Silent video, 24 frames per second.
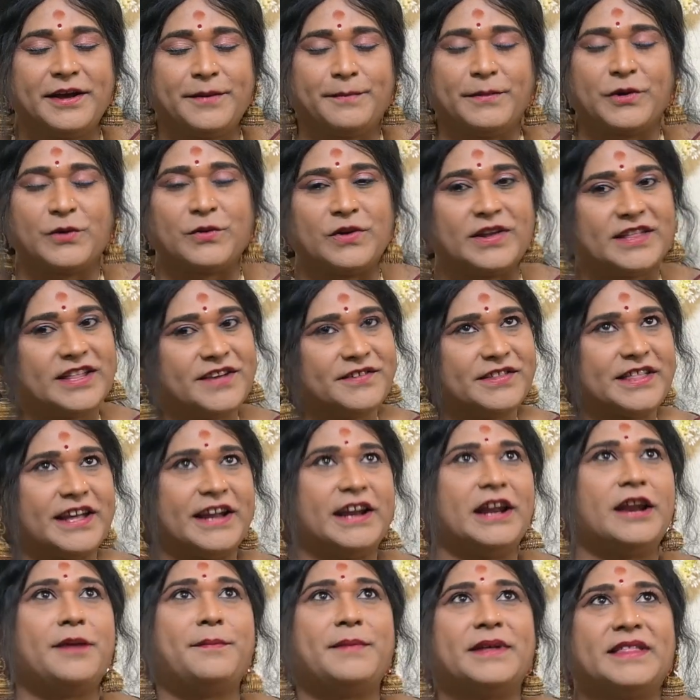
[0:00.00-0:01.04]
మా కులదేవత
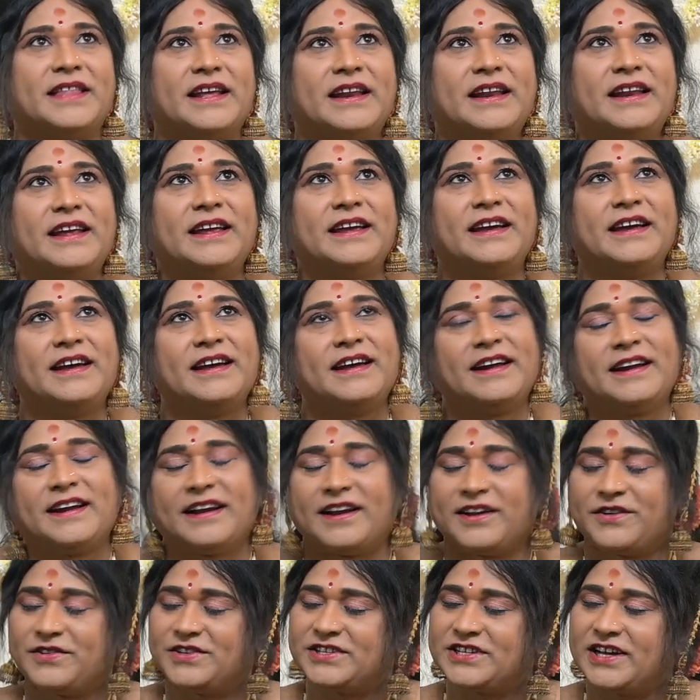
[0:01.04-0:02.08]
ఎల్లమ్మ తల్లి
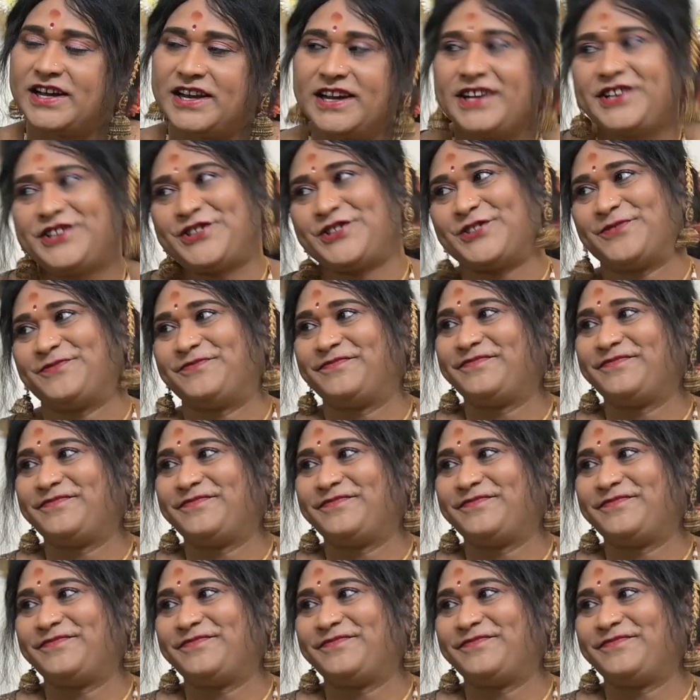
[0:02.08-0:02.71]
నాకు చాలా ఇష్టం